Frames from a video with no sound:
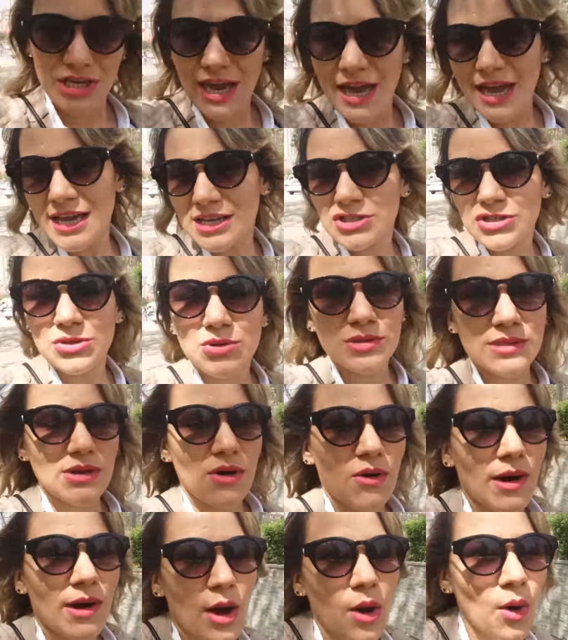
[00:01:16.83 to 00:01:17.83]
Gente do
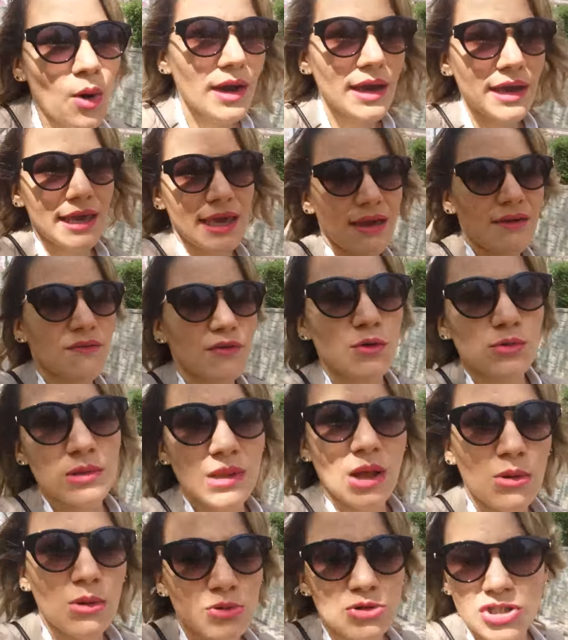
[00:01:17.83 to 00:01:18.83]
céu, é horrível
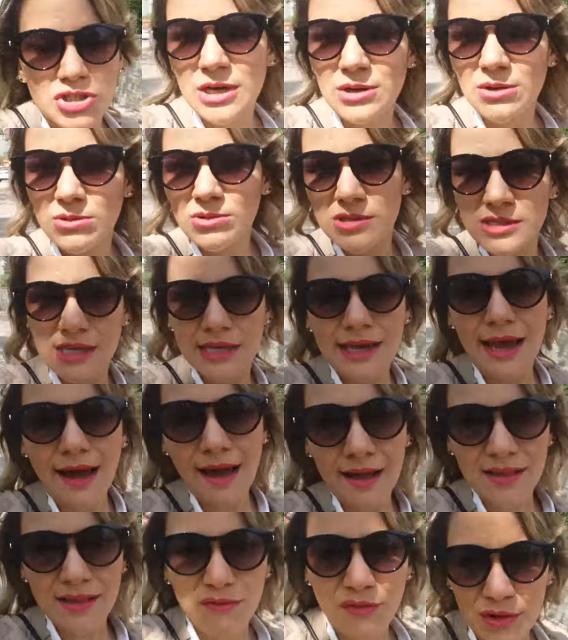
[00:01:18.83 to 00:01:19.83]
o tal do cheiro do
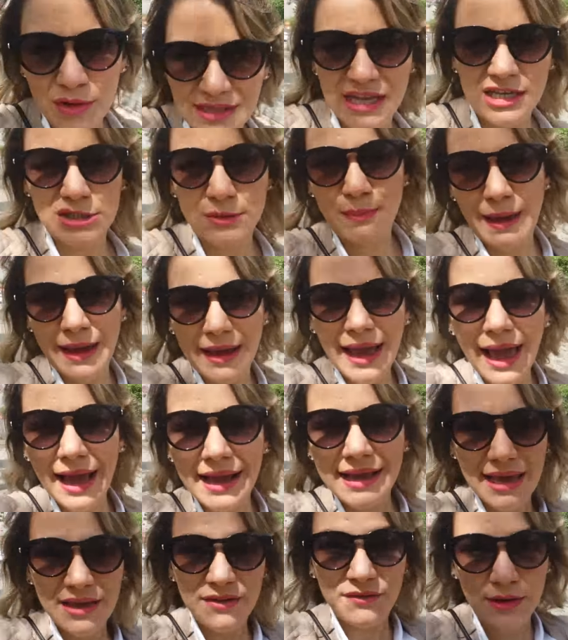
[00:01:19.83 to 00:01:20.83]
cigarro. Dá vontade de
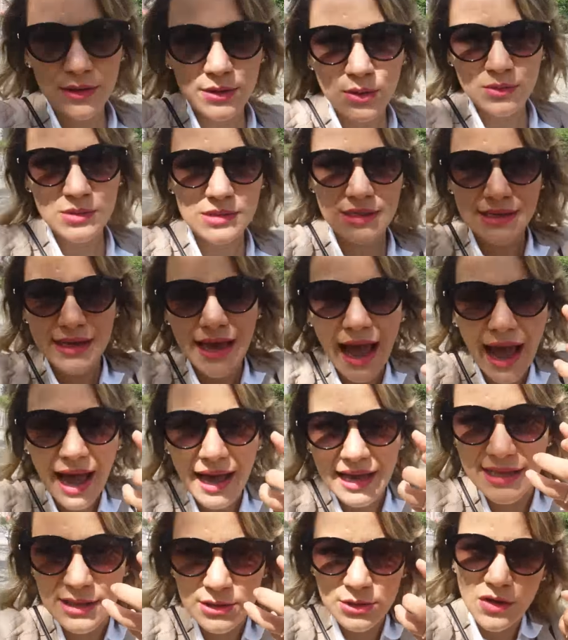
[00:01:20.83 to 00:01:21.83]
pegar quem inventou o
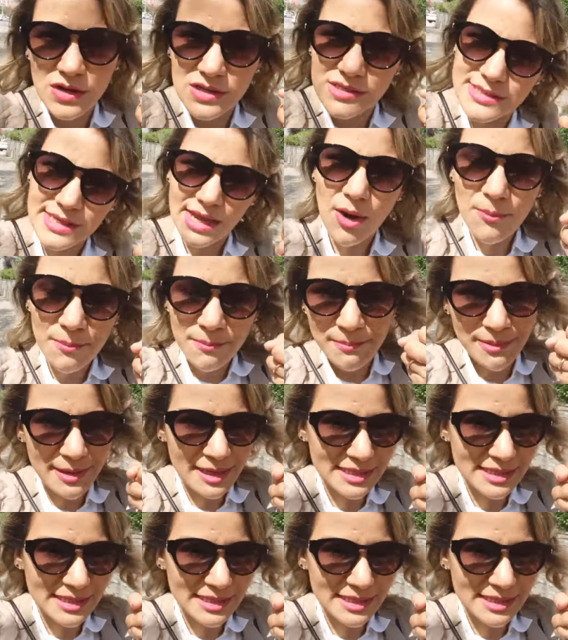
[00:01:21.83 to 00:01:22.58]
cigarro e torcer o